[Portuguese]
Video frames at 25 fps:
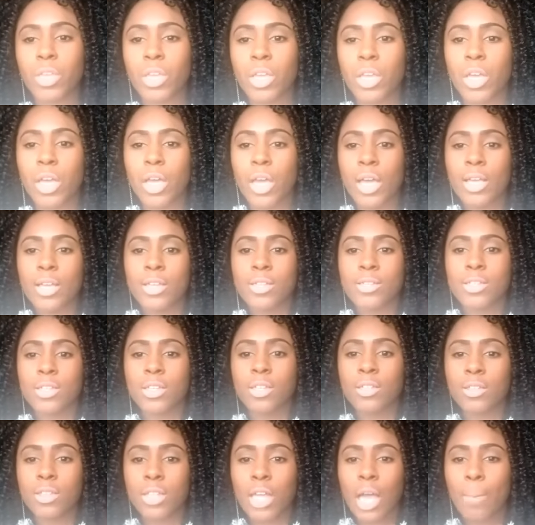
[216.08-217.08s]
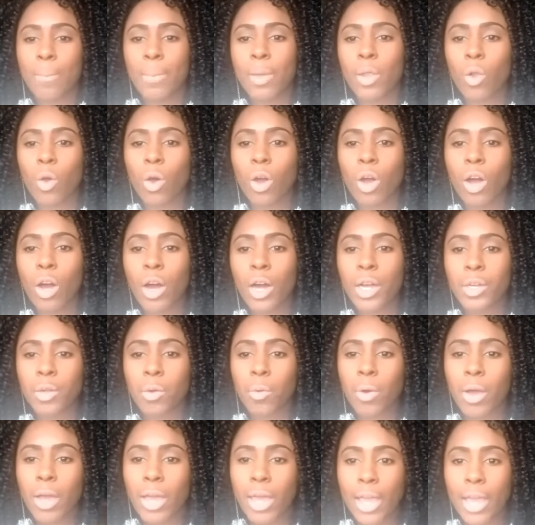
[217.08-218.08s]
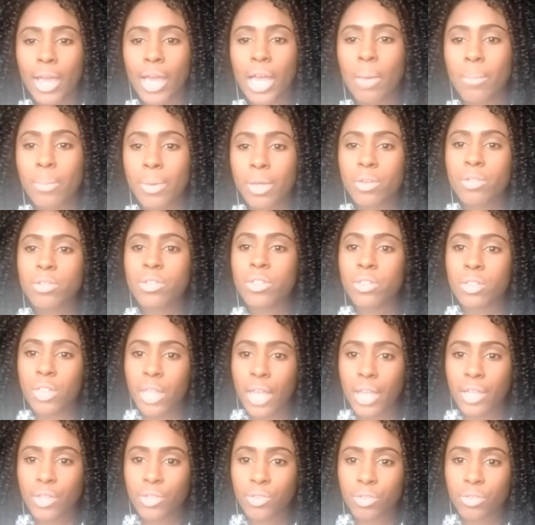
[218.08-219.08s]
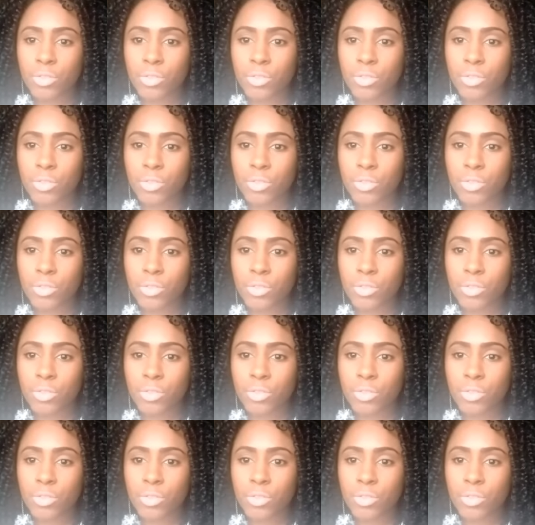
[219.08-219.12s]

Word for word: Sim, cabelo orgânico é cabelo sintético.